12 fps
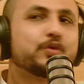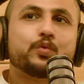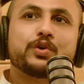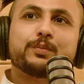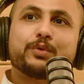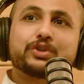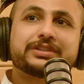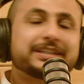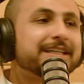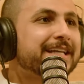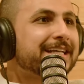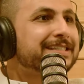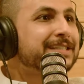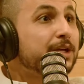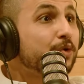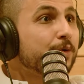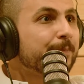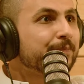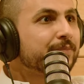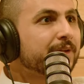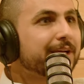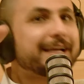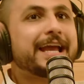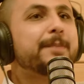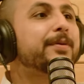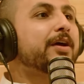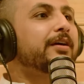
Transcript: والبوست اللي نزله جايب